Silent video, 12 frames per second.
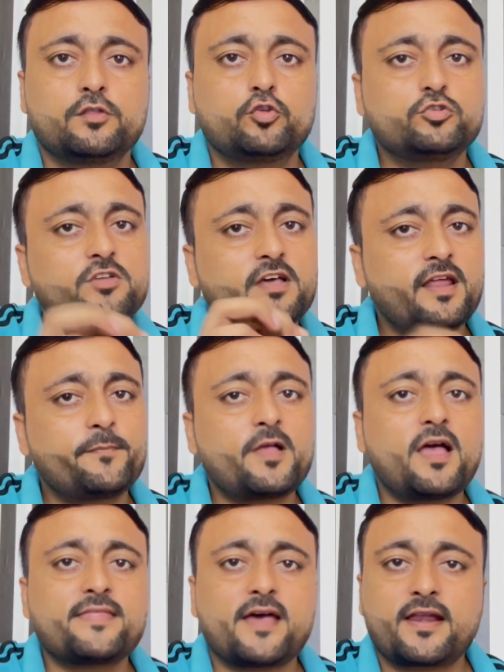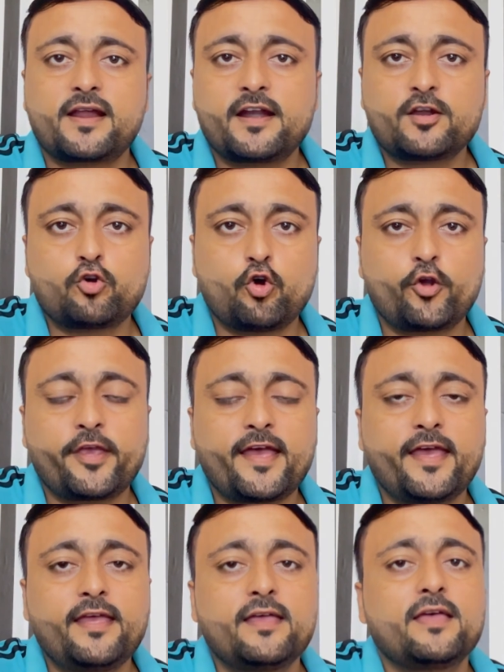दोस्तों अगर आपका आधार कार्ड खो गया
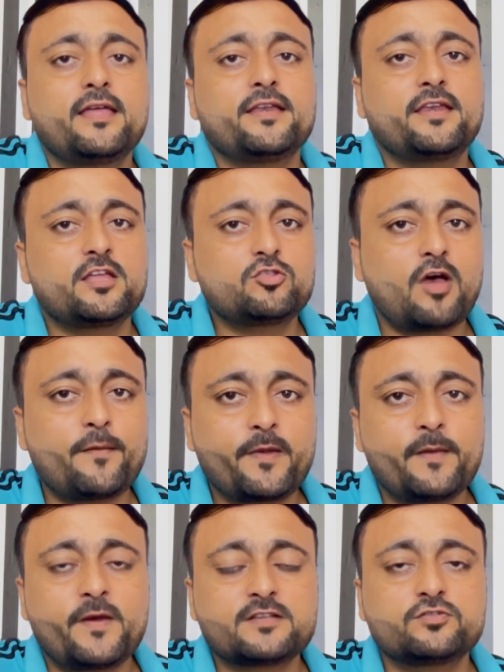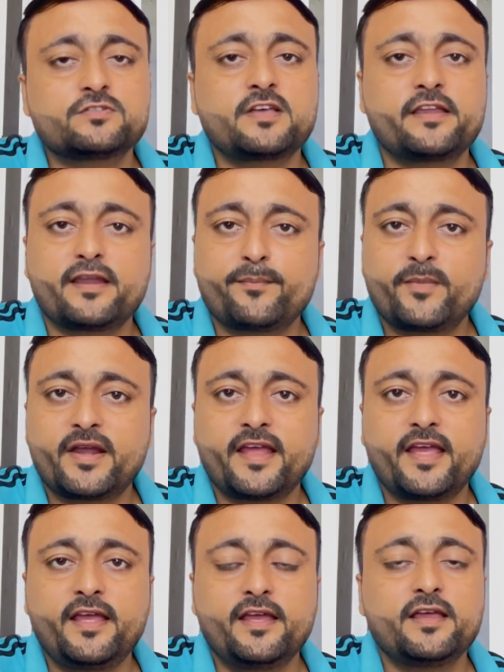है ना तो आपके पास उसका नंबर है
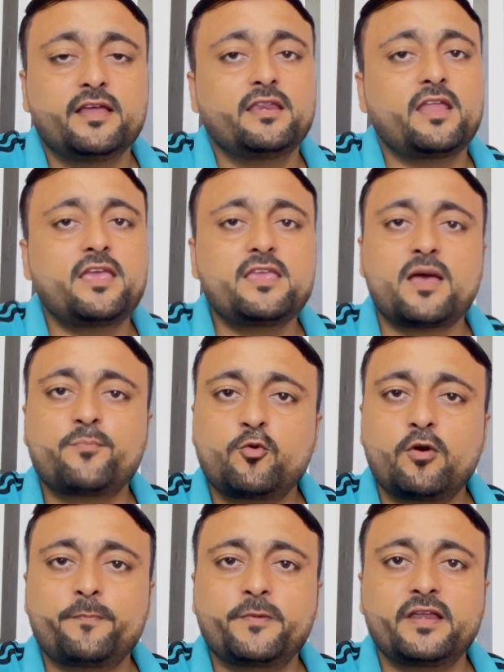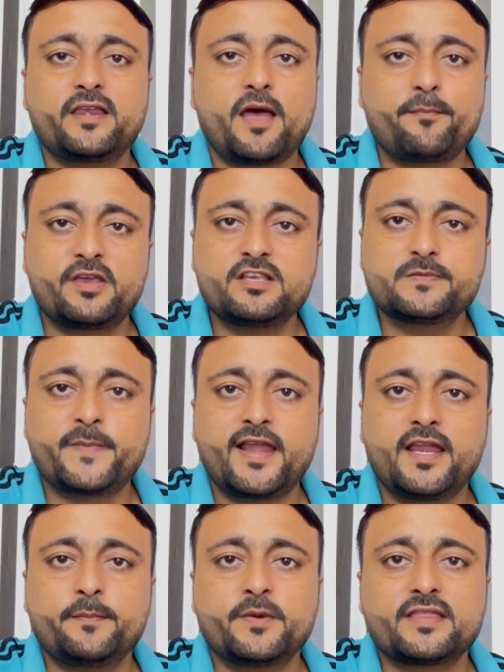ना ही आपको आपके नाम की
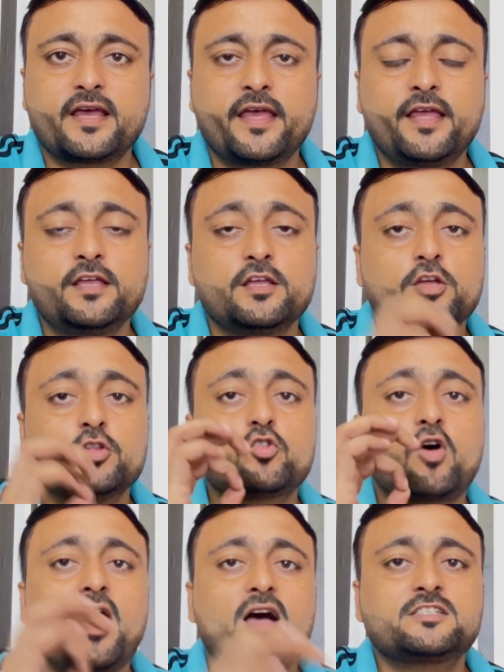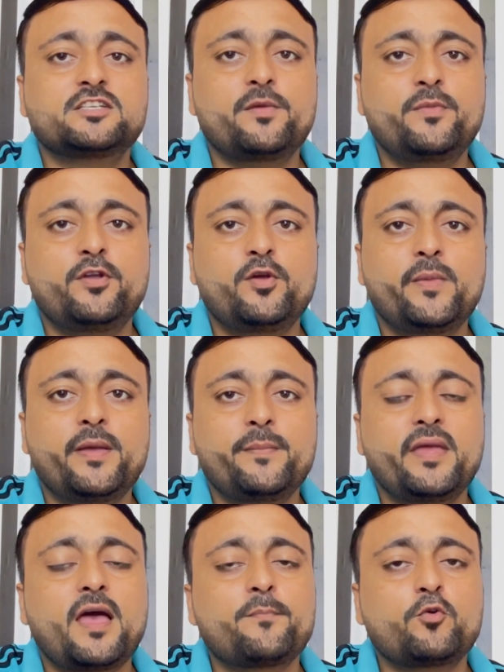स्पेलिंग पता है तो आज के वीडियो में
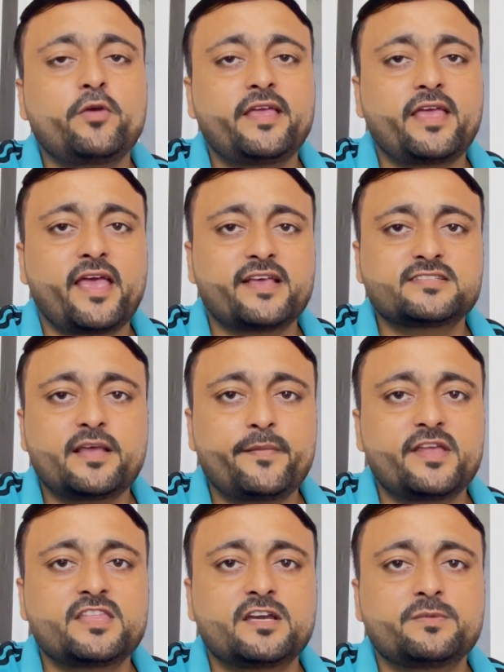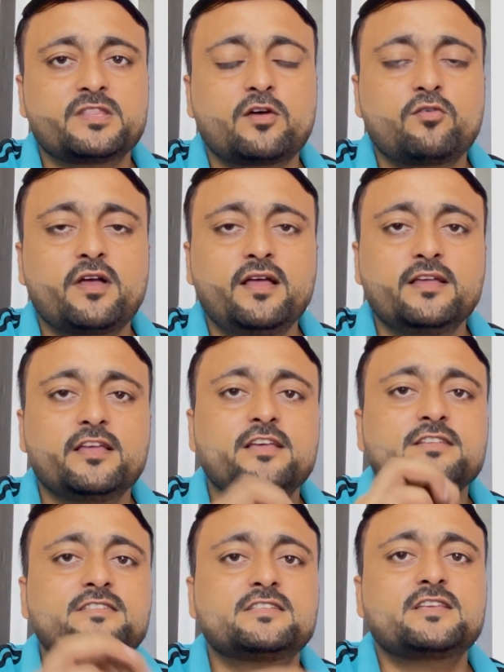मैं आपको एक ऐसा मेथड बताऊंगा
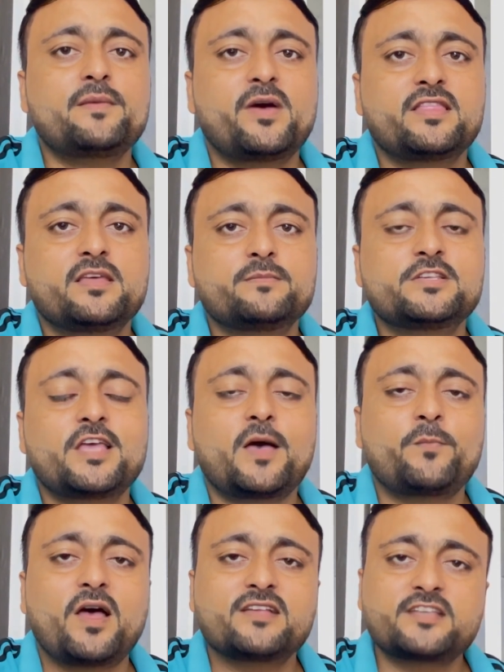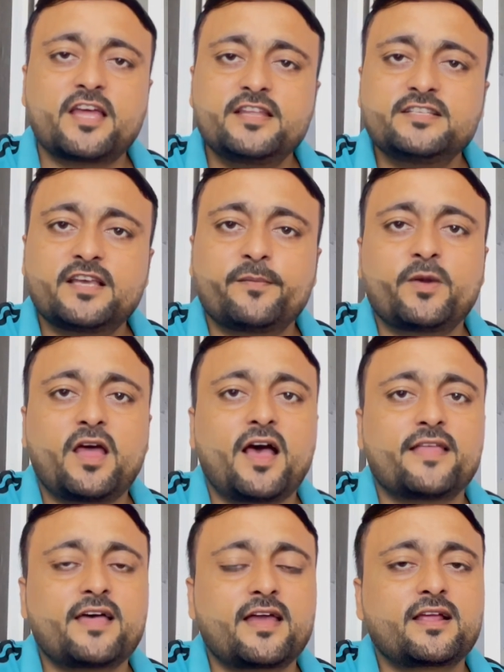जिसके माध्यम से आप आसानी से अपना
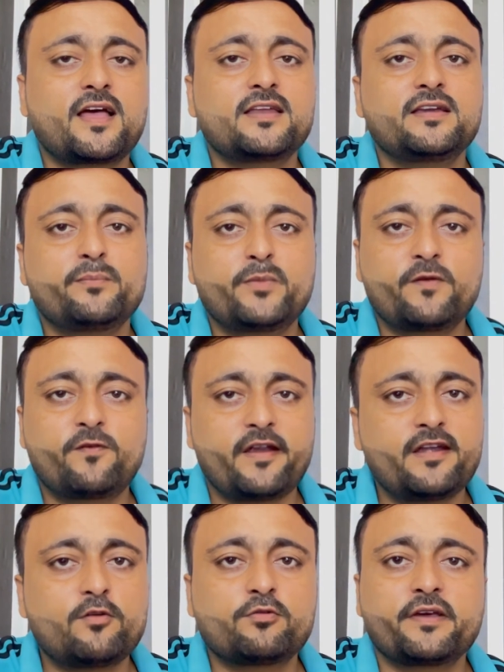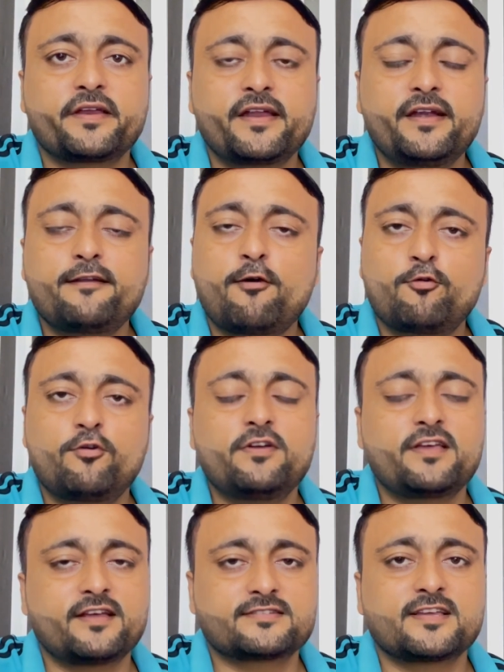आधार कार्ड नंबर फाइंड आउट करके डाउनलोड
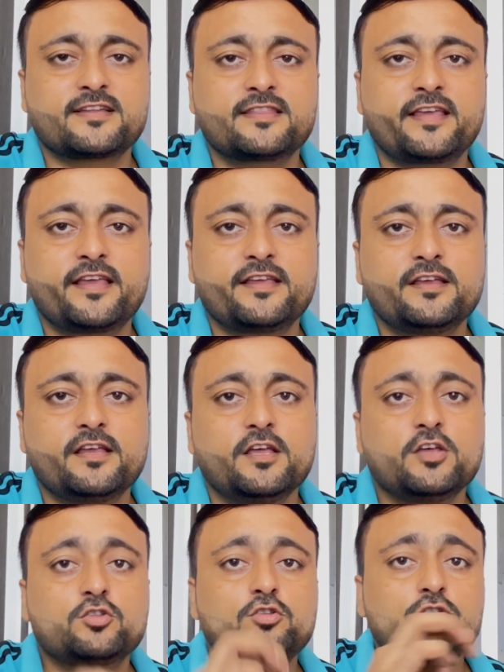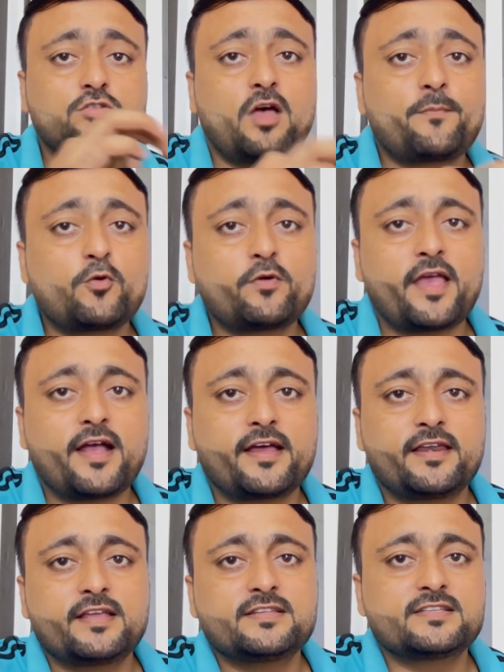कर सकते हैं तो दोस्तों आपको क्या
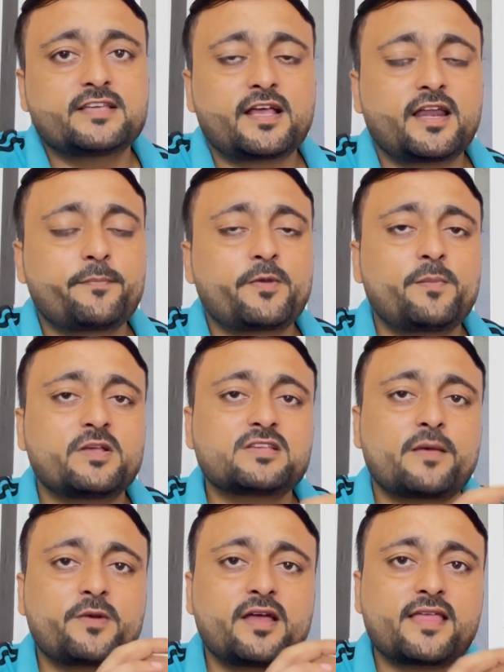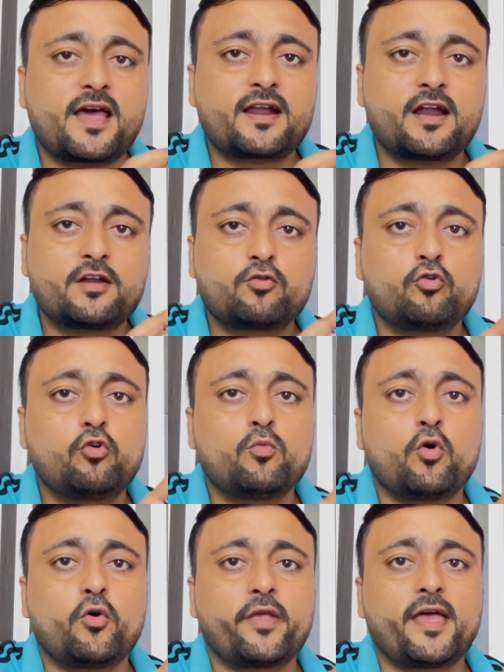करना है जैसे अगर आपके पास आपका आधार कार्ड गुम
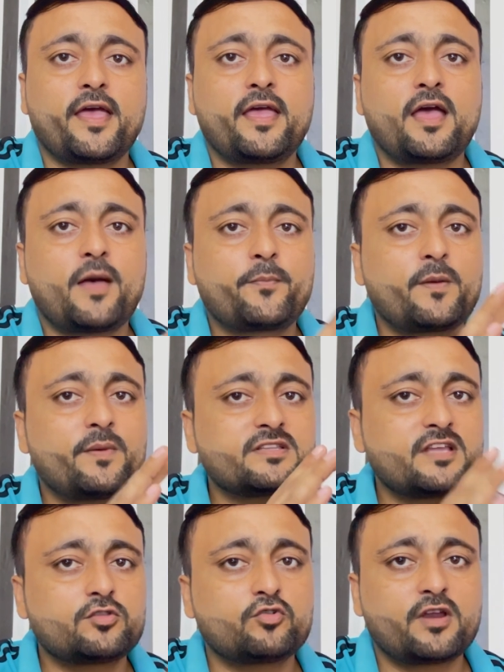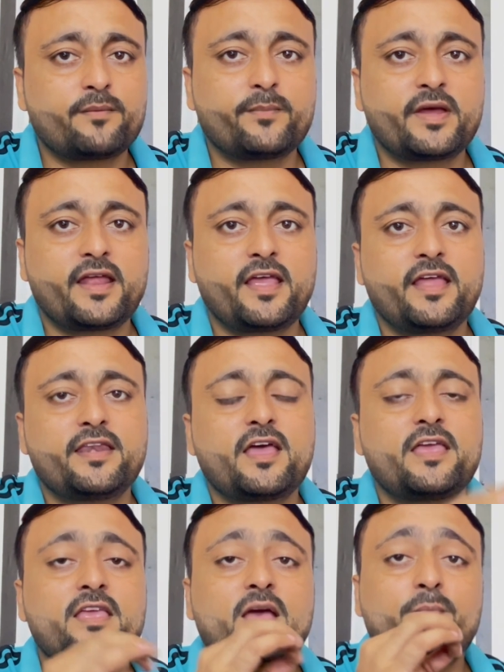हो गया है आपके पास ना तो नंबर है ना
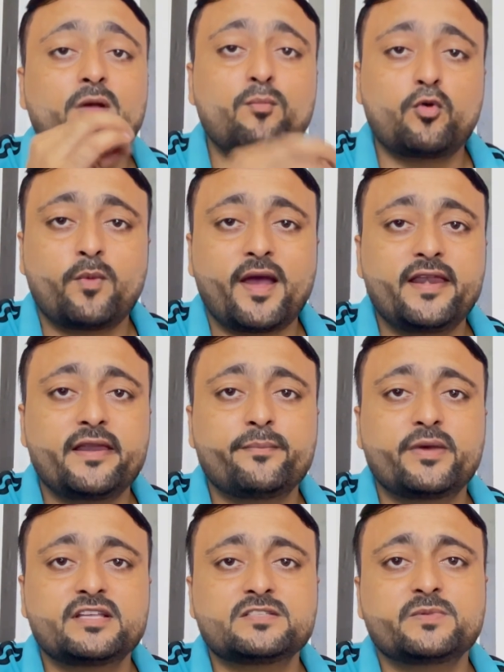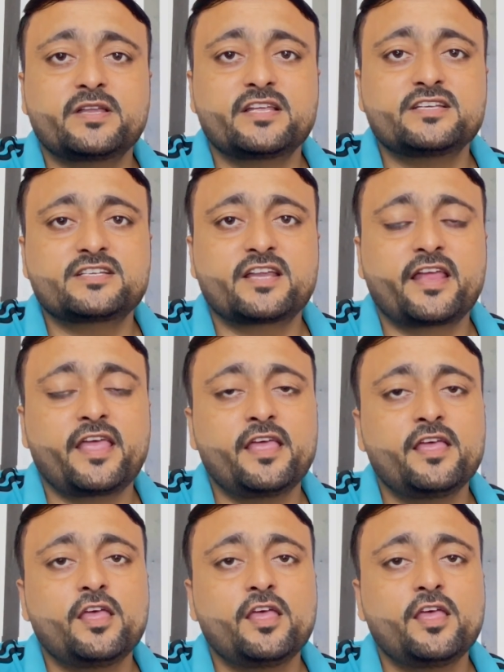ही आपका मोबाइल नंबर इसमें रजिस्टर है